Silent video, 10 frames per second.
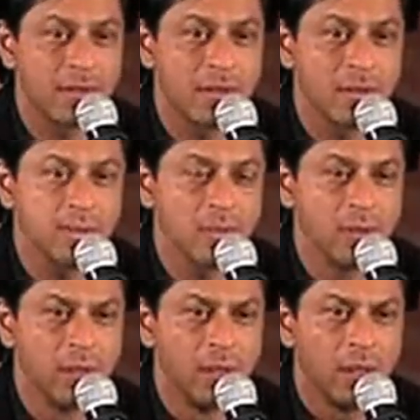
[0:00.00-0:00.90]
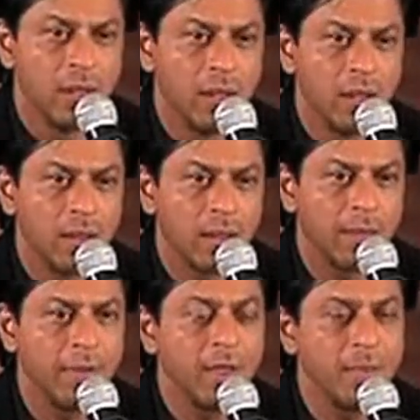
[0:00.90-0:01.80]
सो so,
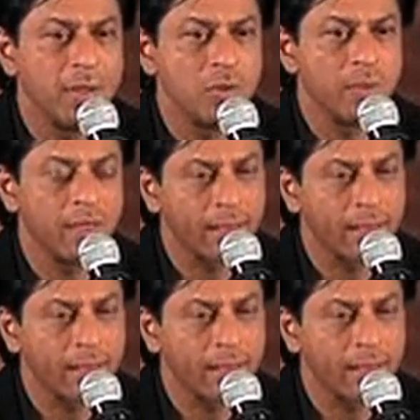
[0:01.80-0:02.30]
कभी कभी जो मैं